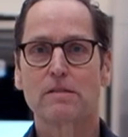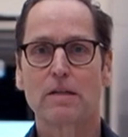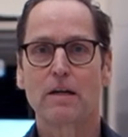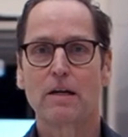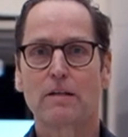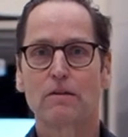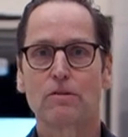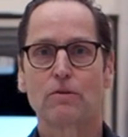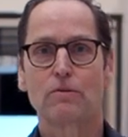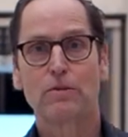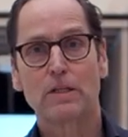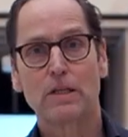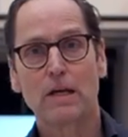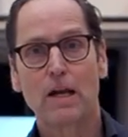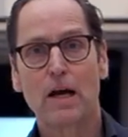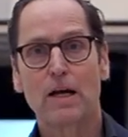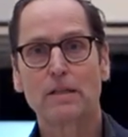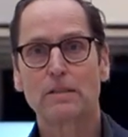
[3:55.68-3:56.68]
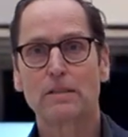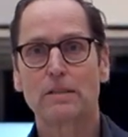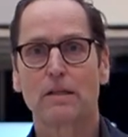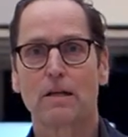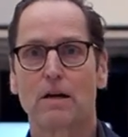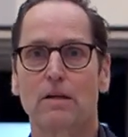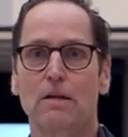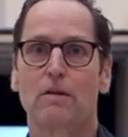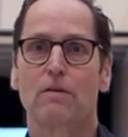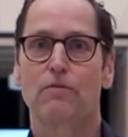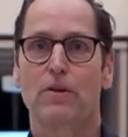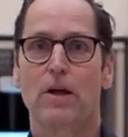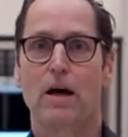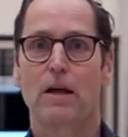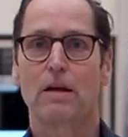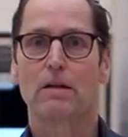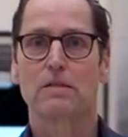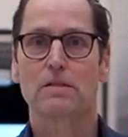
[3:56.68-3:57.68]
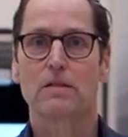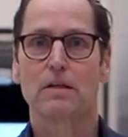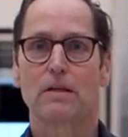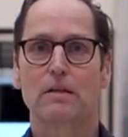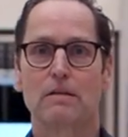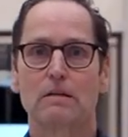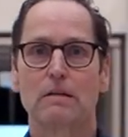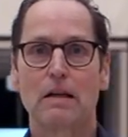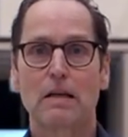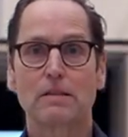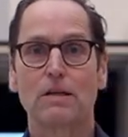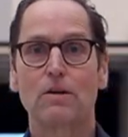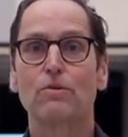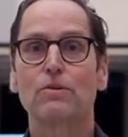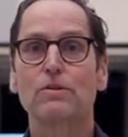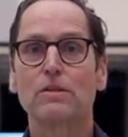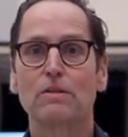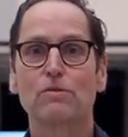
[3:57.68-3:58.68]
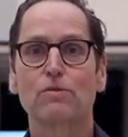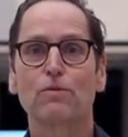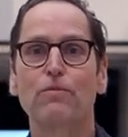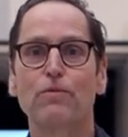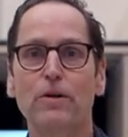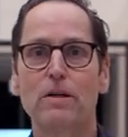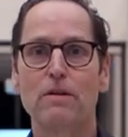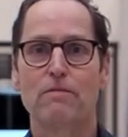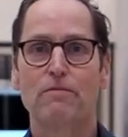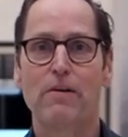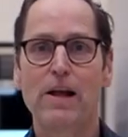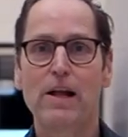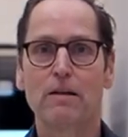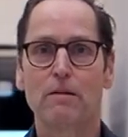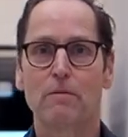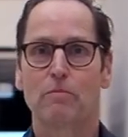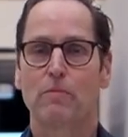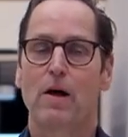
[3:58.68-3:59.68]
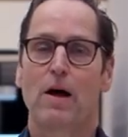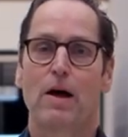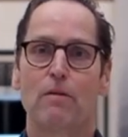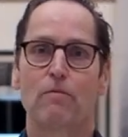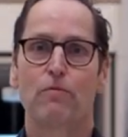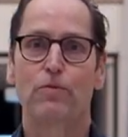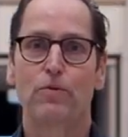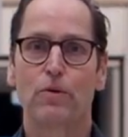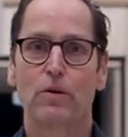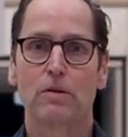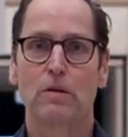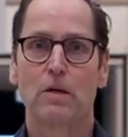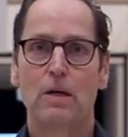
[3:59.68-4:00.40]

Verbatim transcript: Seite und die Leichtigkeit auf der anderen Seite. Dass er uns in so viele Welten einführt,